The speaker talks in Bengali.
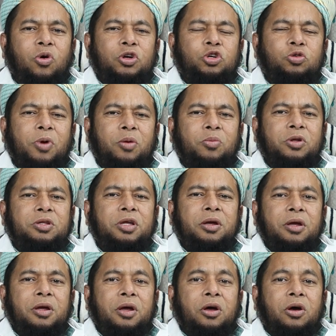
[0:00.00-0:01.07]
ওই সময়ের মধ্যে
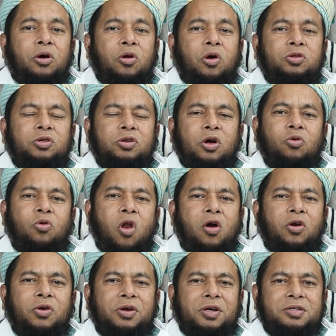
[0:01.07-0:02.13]
রক্তটা
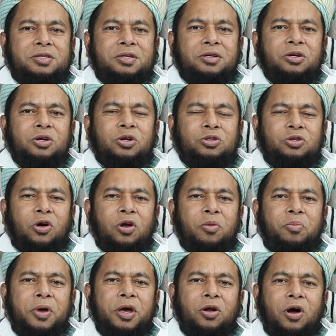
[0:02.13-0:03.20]
ক্লট হয়ে গেছে যখন
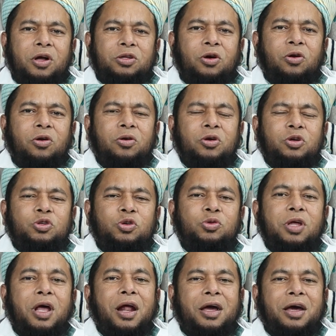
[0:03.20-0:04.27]
বের হয় তখন
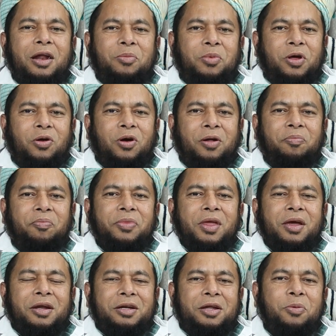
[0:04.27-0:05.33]
সুতার আকারে বের হয়
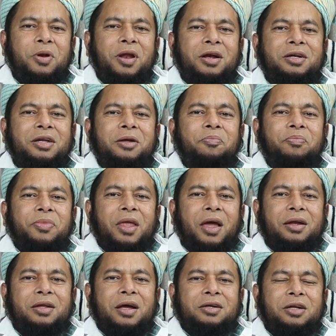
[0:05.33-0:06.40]
ডেফিনেটলি
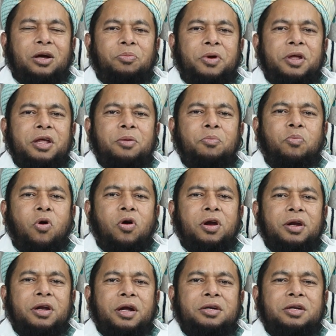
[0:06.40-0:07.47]
এটা একটা ভেরি
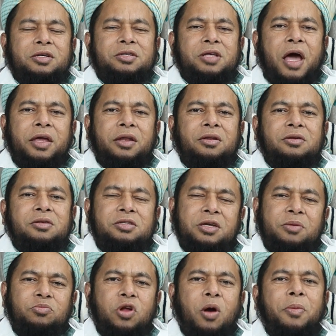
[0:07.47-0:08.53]
ইম্পর্ট্যান্ট একটা সাইন
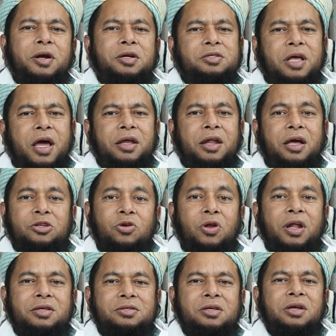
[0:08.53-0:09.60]
সিমটম অ্যান্ড সাইন অ্যাজ
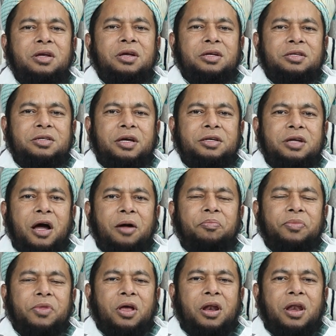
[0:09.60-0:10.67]
ওয়েল অ্যাজ যে এটা
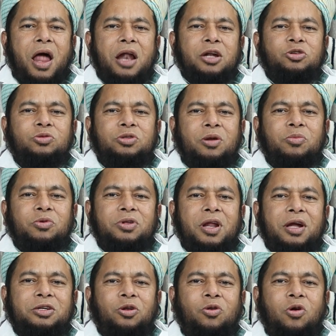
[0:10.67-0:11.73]
লাল সুতার
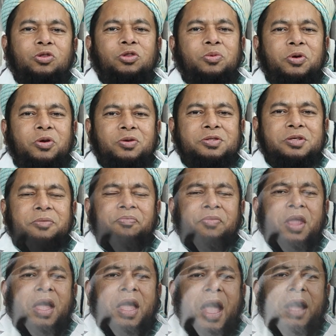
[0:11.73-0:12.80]
মতন একটা রক্ত বের হয়েছে
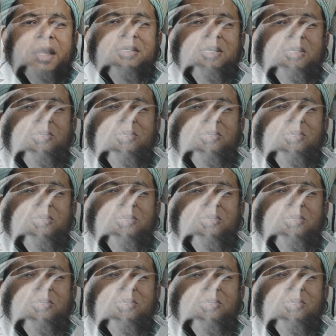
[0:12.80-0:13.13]
একই